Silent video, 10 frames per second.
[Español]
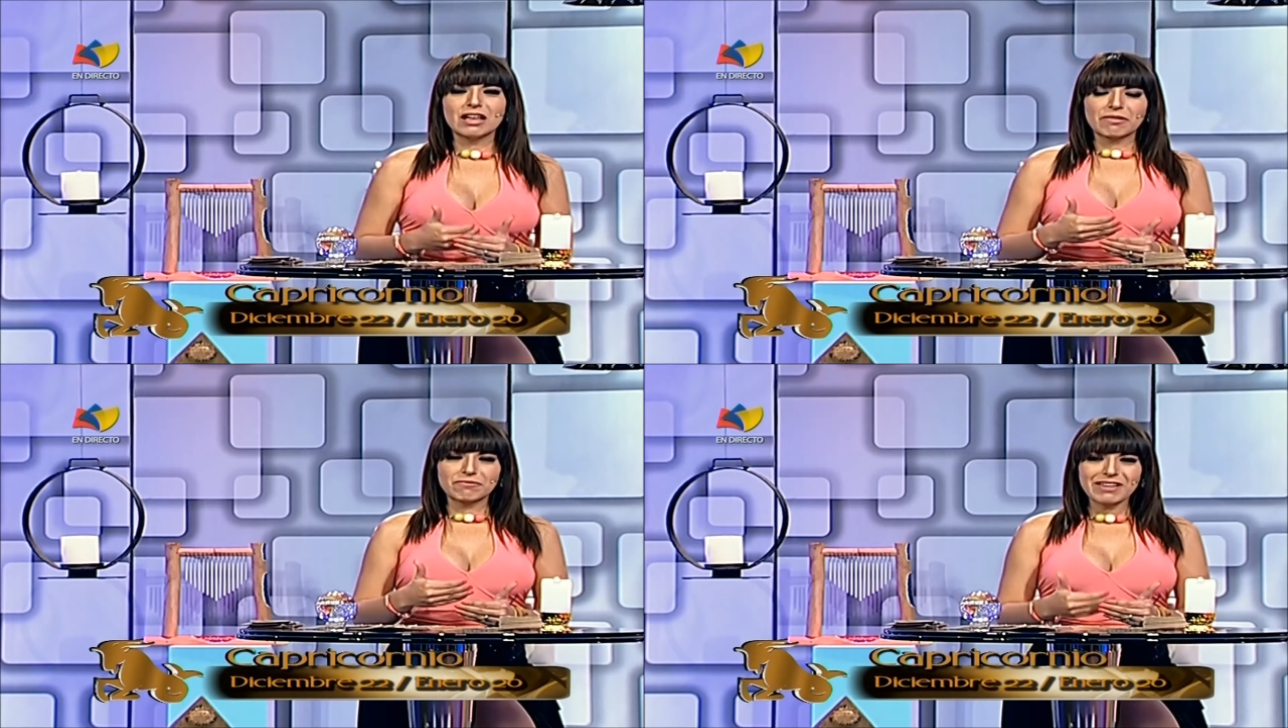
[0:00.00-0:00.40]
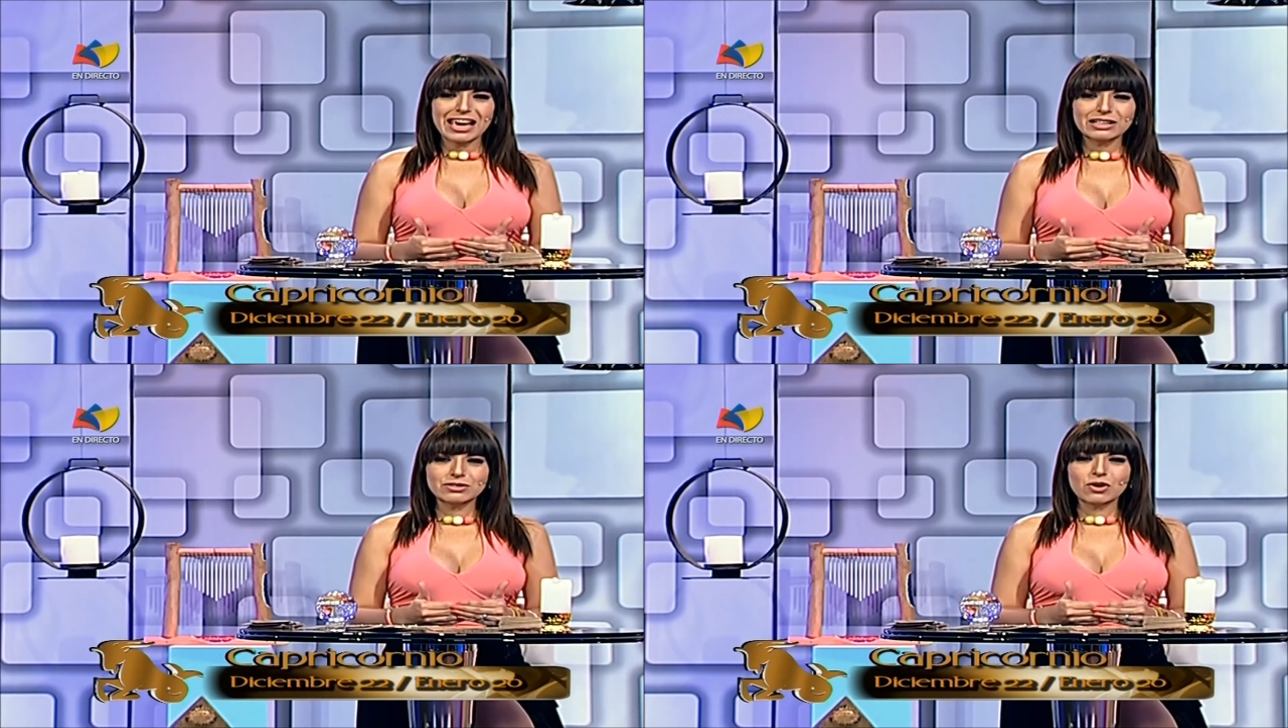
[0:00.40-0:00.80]
de
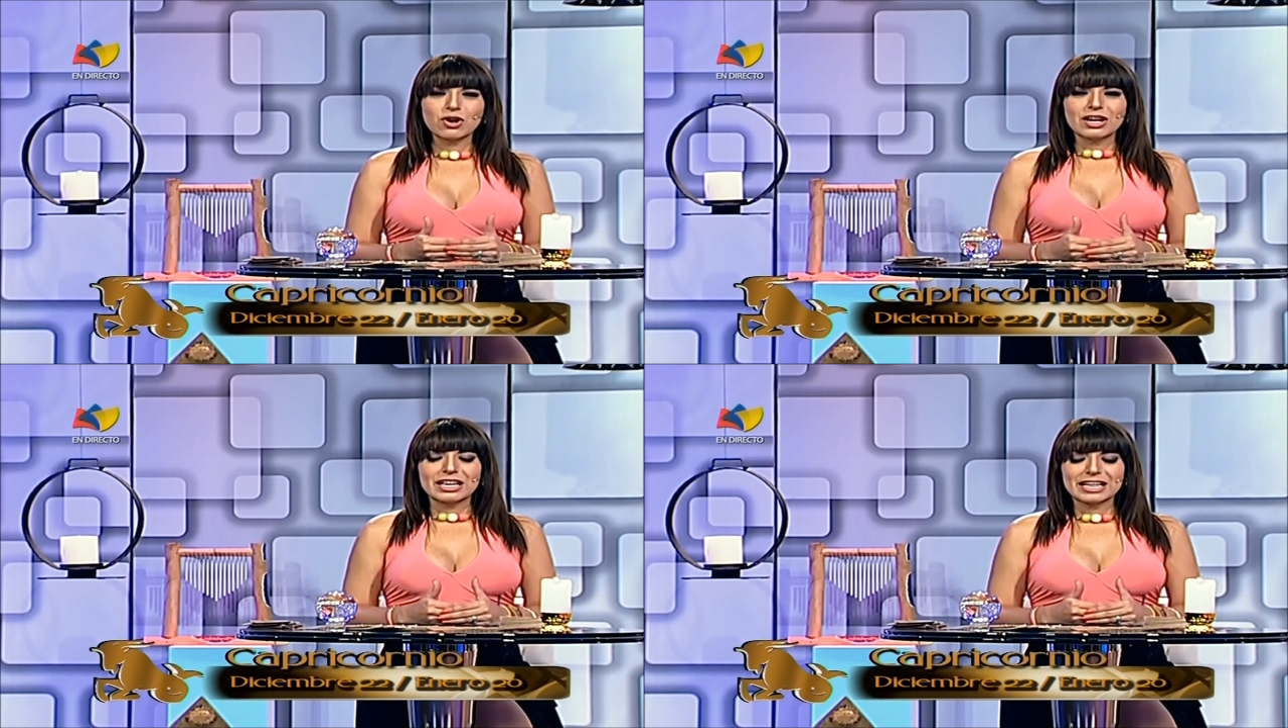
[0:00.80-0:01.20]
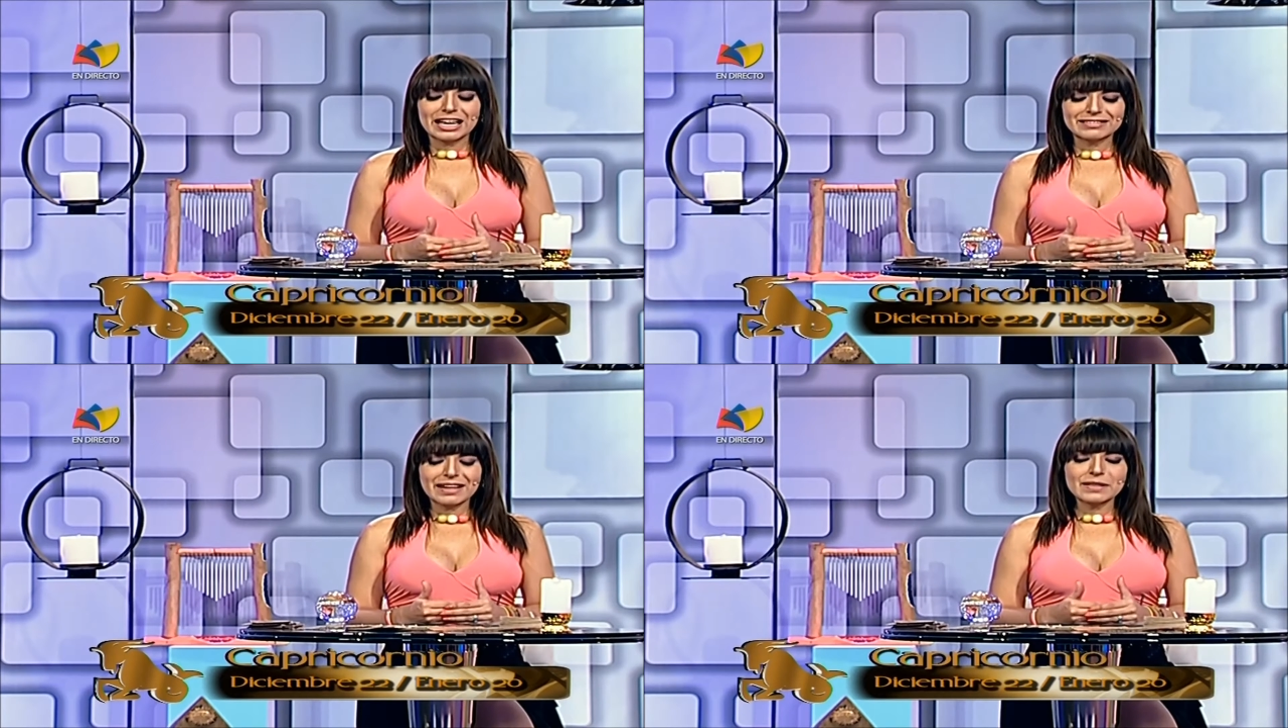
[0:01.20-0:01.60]
afecto y
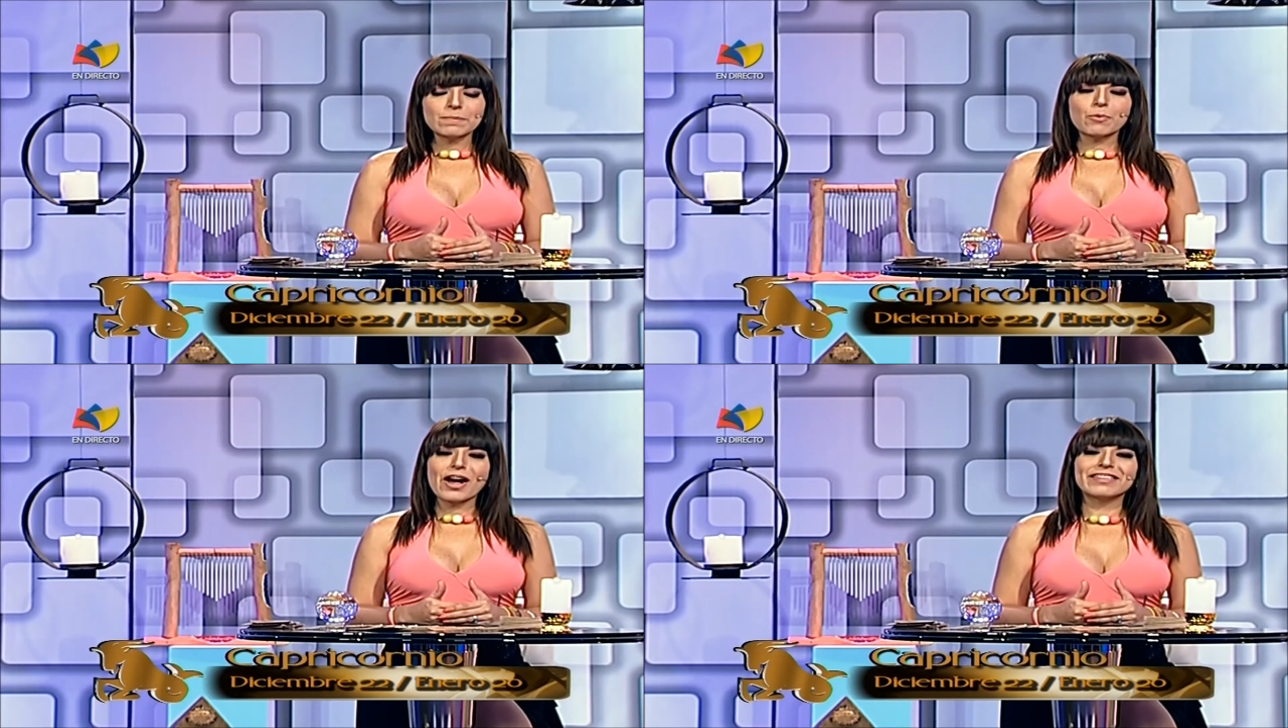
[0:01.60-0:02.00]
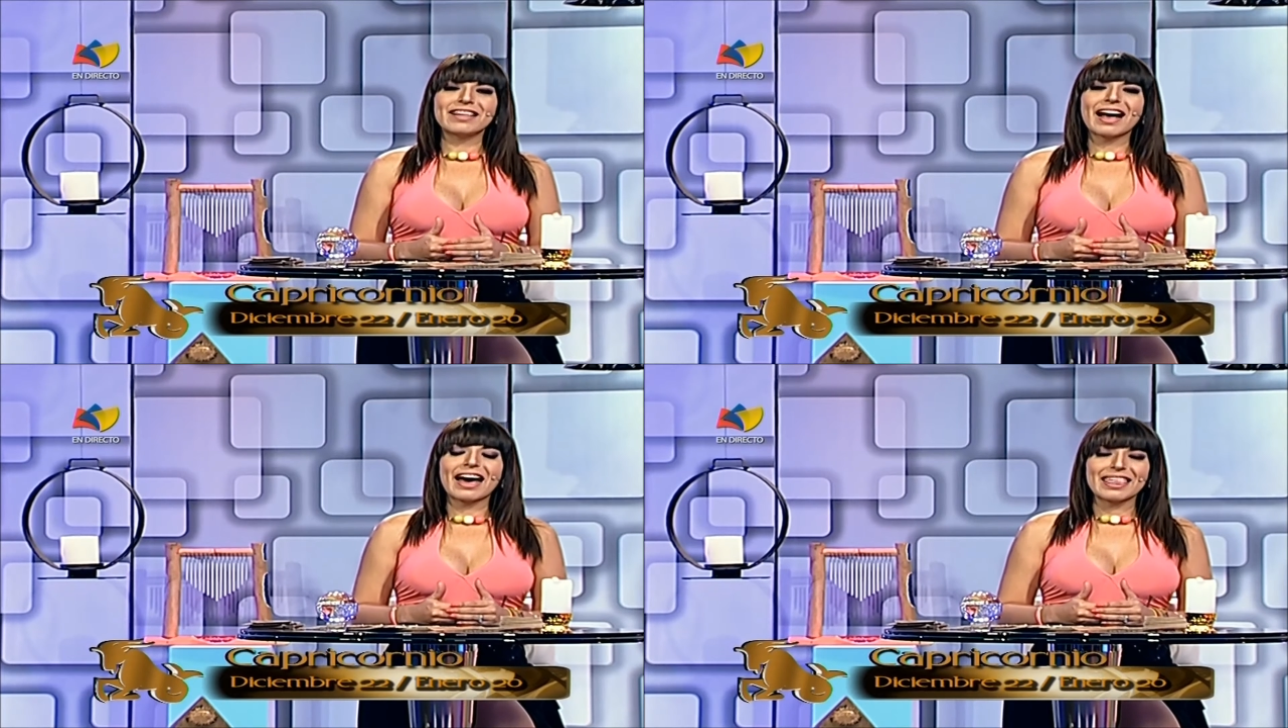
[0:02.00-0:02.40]
que está
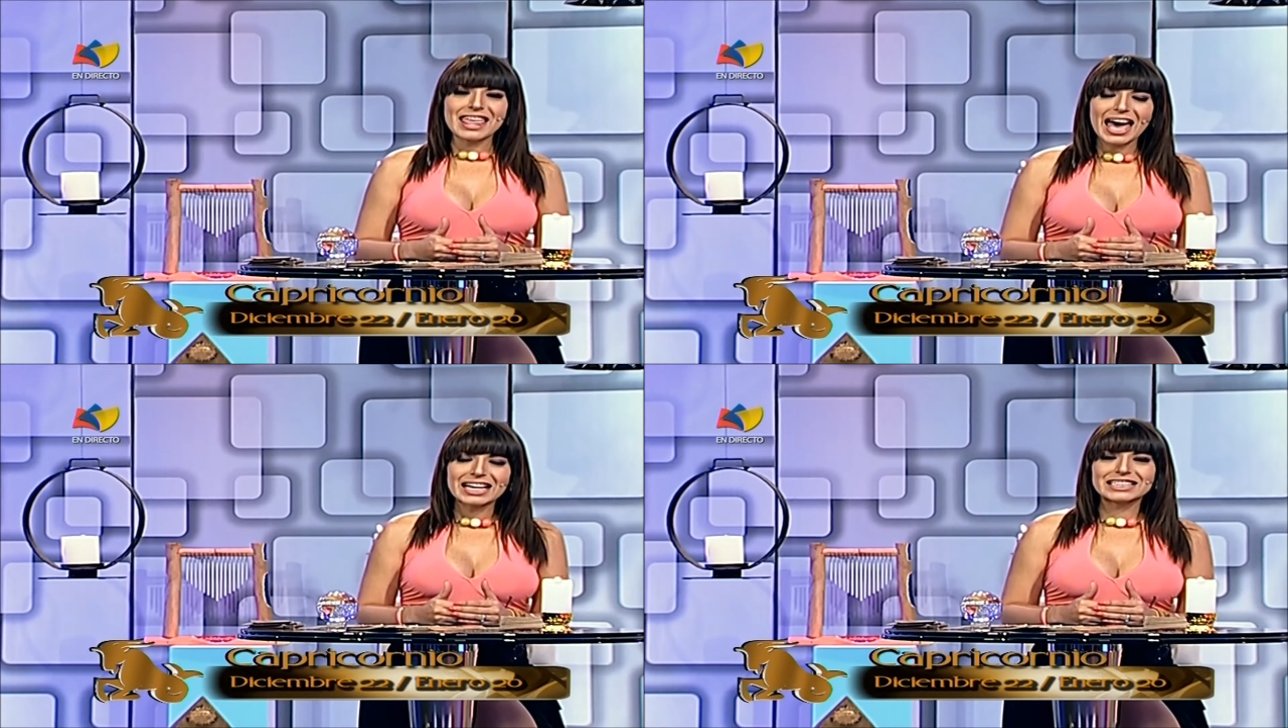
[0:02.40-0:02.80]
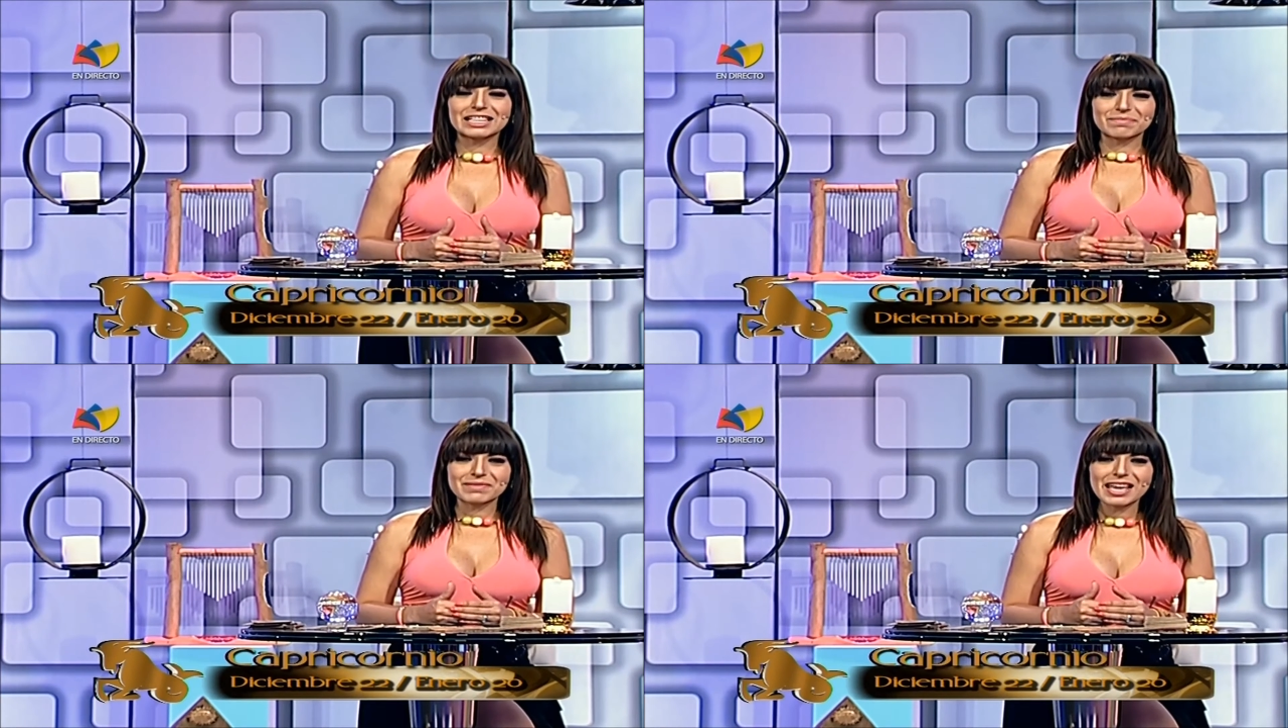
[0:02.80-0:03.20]
dispuesta a dar
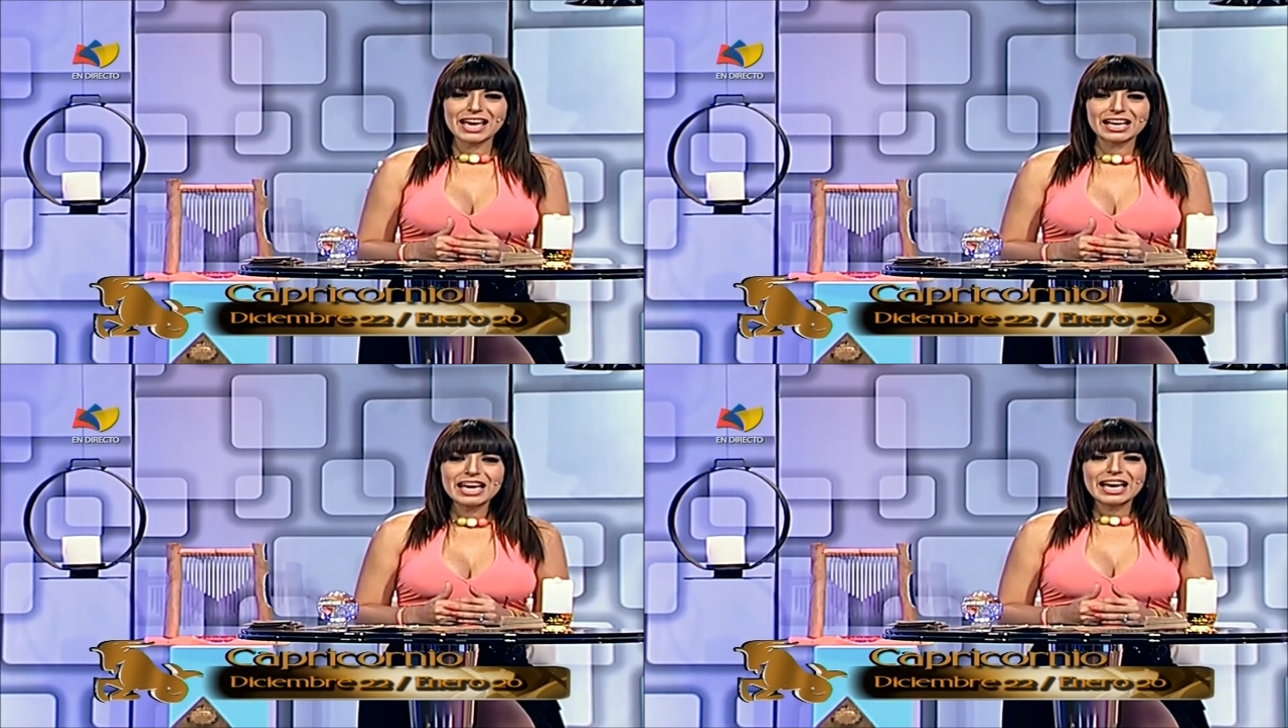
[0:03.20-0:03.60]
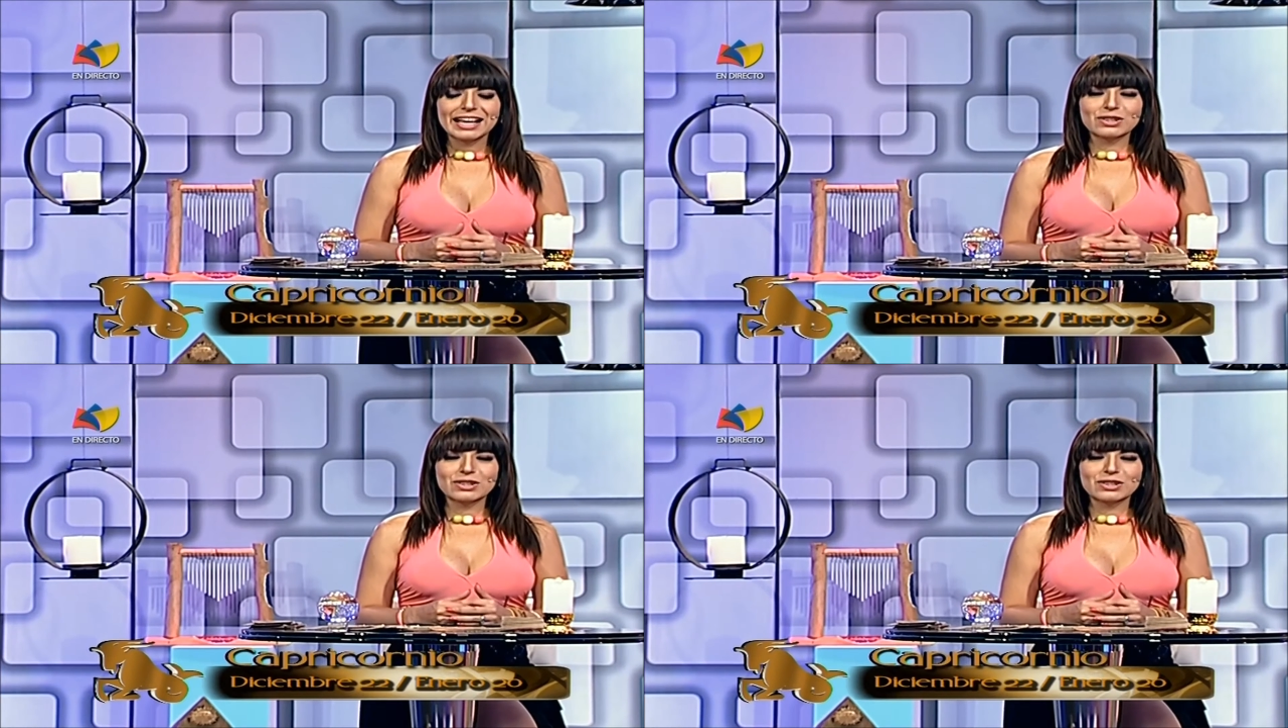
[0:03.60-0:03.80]
también.